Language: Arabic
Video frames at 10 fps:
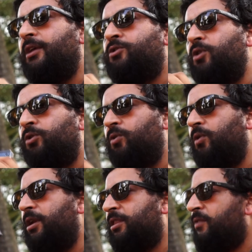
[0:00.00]
سورتو
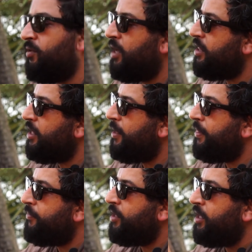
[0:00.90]
التليفون هذا
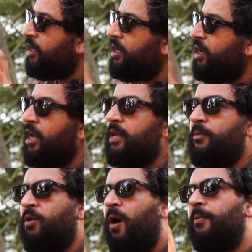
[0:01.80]

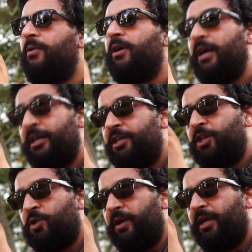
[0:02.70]
الومنيوم رزين
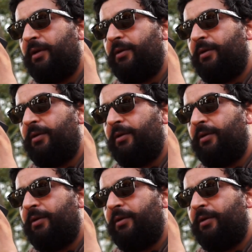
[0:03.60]
شويه